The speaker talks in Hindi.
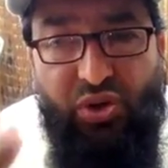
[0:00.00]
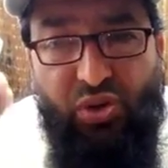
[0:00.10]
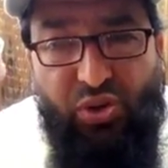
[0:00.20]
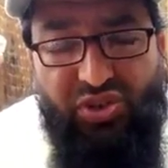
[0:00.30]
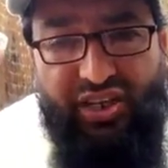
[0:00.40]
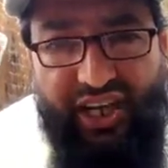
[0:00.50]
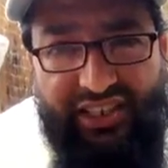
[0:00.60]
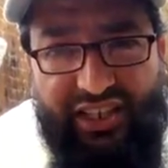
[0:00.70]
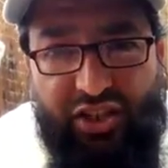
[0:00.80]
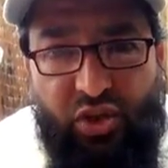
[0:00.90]
जो कुछ
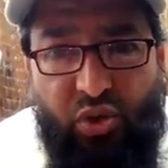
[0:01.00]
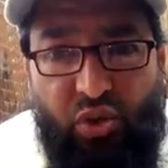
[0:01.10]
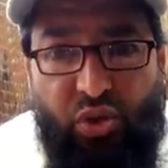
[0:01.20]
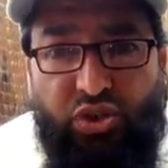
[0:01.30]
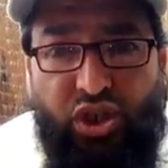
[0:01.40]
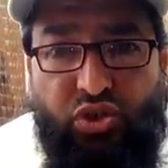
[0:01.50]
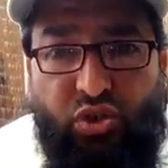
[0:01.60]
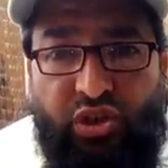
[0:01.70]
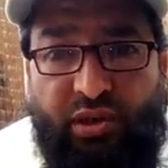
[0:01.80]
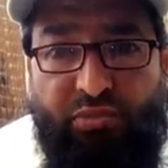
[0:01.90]
कर सकते हो गोदड़े
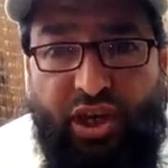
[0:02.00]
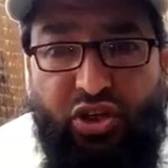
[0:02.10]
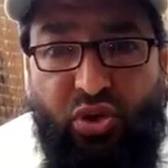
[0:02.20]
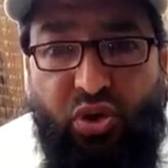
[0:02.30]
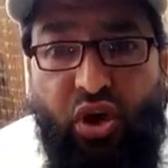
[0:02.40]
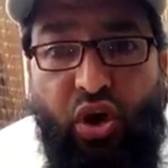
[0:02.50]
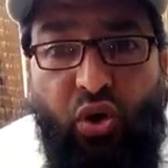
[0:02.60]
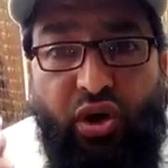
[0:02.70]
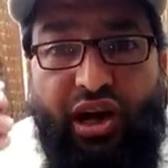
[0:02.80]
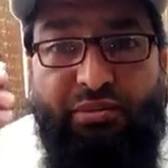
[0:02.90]
चौदड़े प्लेटो
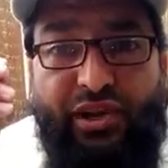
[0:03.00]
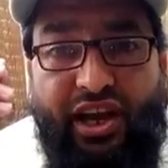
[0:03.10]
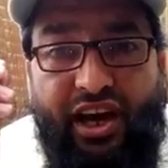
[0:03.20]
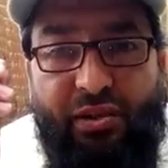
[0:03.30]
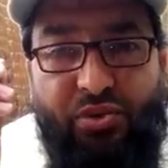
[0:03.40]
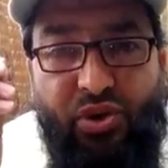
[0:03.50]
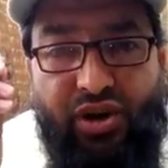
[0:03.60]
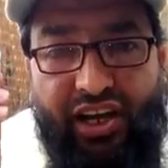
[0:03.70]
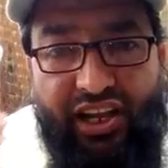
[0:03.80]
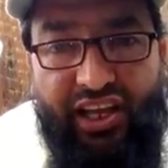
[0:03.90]
और अपने आप
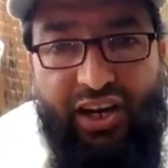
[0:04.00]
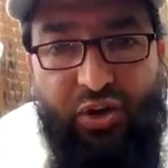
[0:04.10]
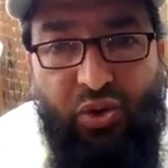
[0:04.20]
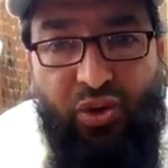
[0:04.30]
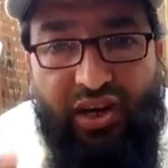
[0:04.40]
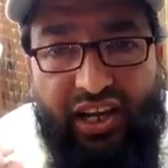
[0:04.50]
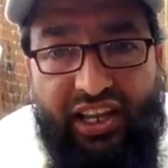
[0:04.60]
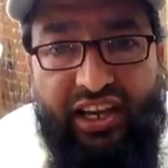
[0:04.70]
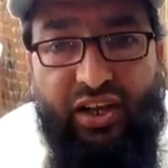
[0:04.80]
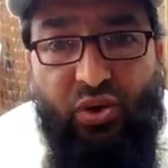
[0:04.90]
को कल्याण रखो
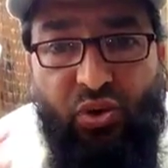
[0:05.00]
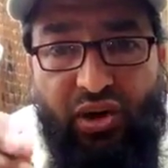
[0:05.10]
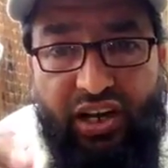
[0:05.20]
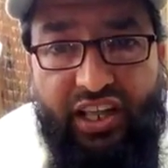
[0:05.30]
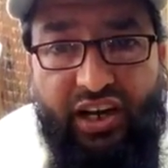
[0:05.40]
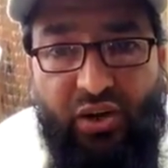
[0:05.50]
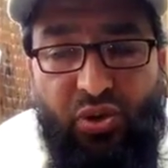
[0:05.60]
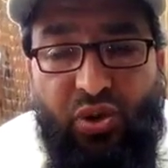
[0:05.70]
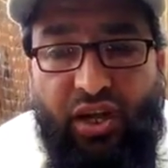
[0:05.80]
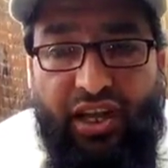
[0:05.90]
कल्याण रखो कल्याण
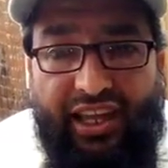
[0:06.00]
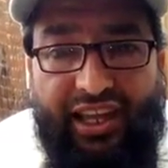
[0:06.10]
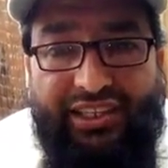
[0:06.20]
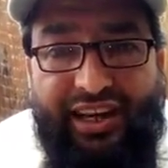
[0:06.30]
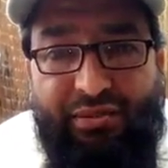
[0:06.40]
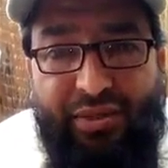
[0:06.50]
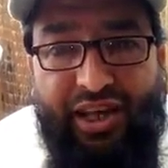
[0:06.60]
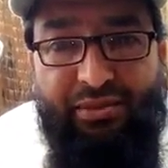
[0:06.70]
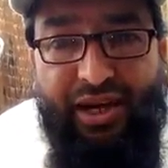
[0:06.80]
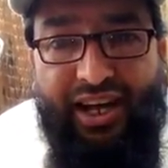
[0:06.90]
रखो ये जरा
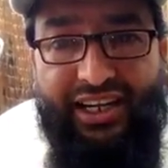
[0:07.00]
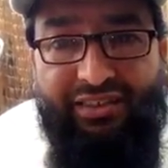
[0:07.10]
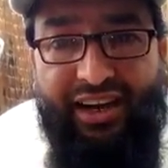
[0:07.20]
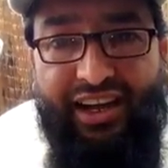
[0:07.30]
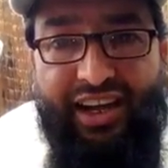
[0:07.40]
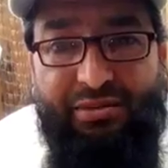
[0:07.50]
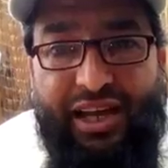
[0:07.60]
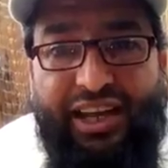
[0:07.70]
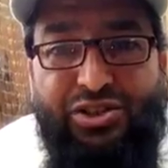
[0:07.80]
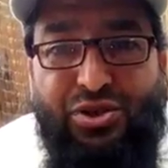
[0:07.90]
मेल मलाटे वाला
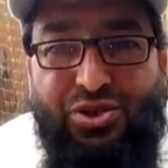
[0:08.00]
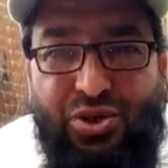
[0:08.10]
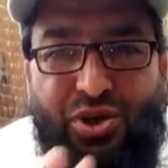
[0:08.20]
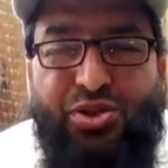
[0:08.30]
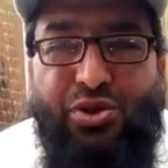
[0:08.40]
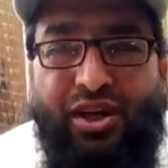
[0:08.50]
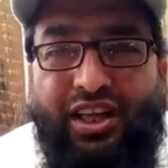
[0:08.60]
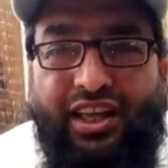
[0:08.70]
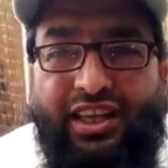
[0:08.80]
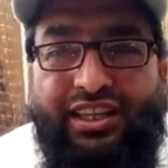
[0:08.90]
काम है इसको छोड़ दो
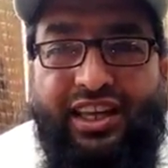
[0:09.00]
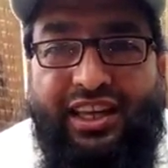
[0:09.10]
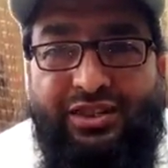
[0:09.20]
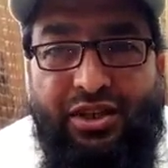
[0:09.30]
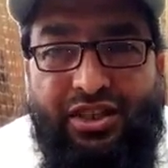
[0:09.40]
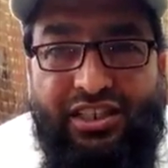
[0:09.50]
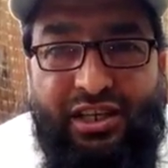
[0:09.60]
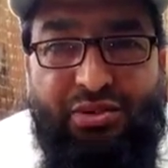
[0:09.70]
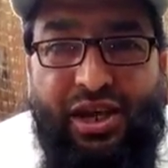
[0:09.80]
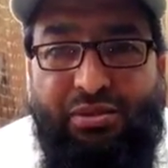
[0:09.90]
ये ये
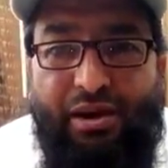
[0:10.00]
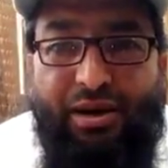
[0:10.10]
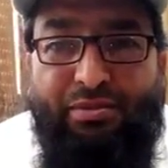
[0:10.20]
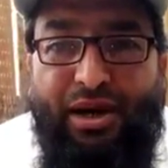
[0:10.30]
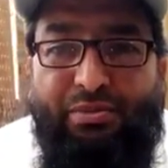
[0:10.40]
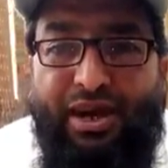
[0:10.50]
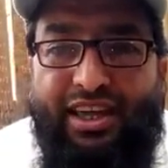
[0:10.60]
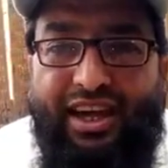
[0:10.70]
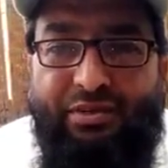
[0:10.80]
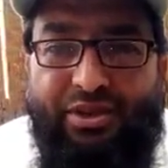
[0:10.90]
जफिया बाबा
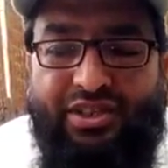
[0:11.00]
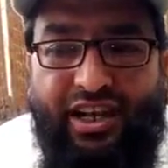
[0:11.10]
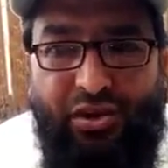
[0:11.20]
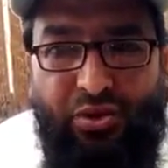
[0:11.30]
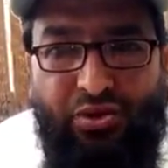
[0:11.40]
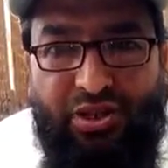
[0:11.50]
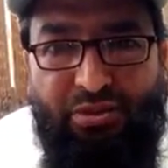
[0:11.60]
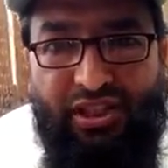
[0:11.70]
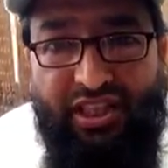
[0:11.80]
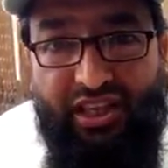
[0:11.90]
बाबा के आप इस तरह लोगों
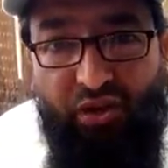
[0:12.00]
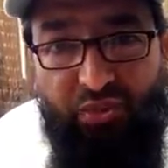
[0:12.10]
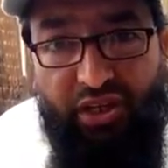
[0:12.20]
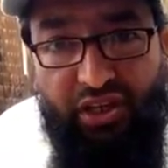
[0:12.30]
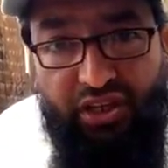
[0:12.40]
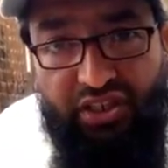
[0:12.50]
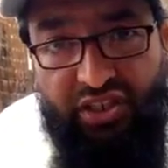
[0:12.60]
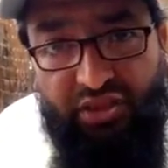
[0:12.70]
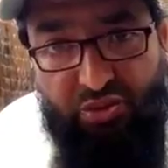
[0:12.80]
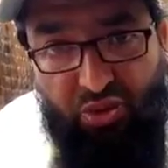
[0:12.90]
से मिलते हैं भाई एक
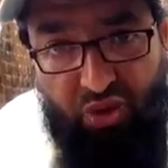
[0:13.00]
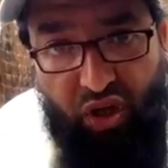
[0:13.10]
चीज़